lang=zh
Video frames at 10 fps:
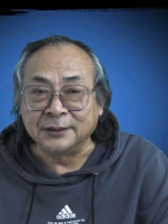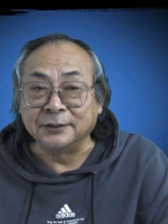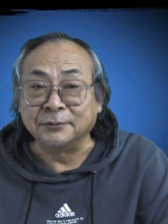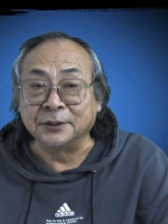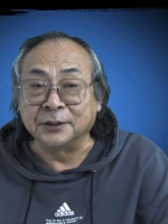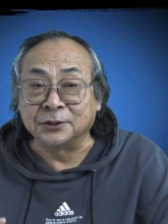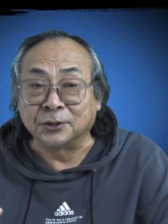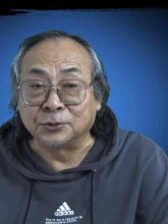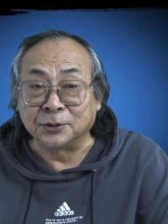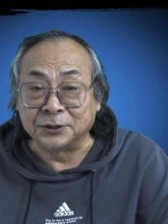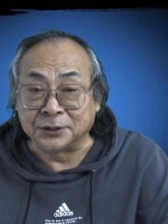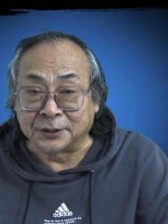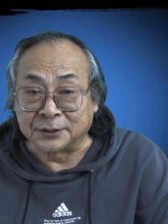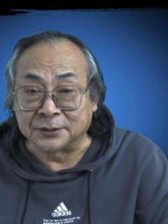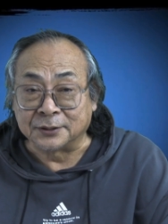因为这个小说里
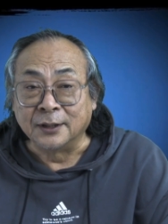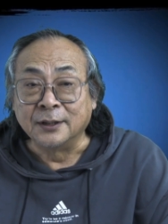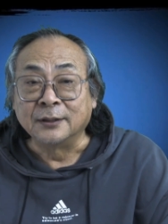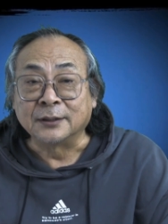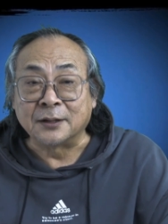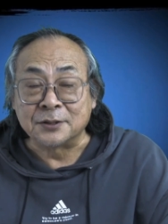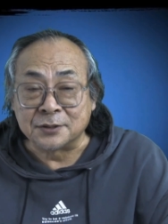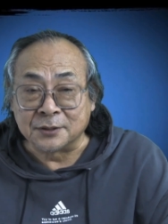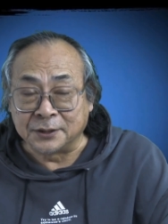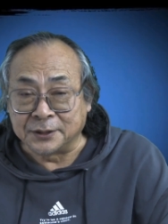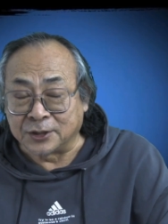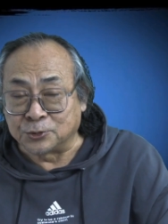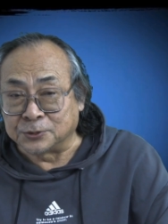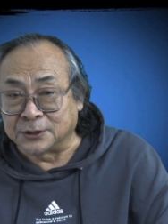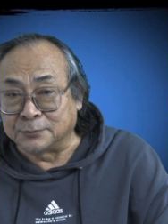写的是他是四零年
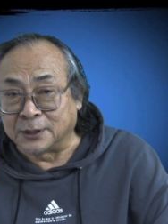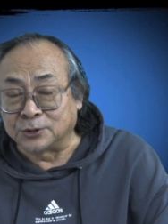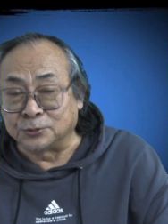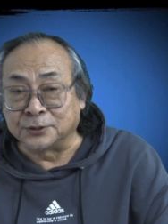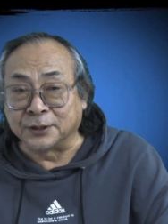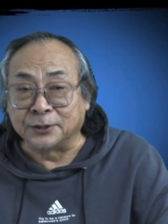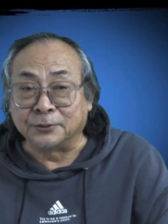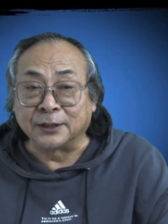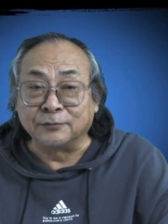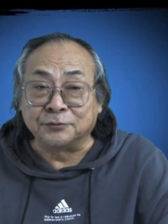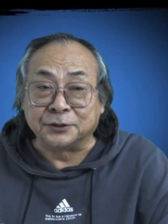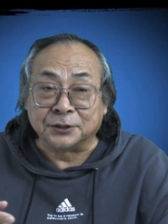出生嘛，出生以后跟父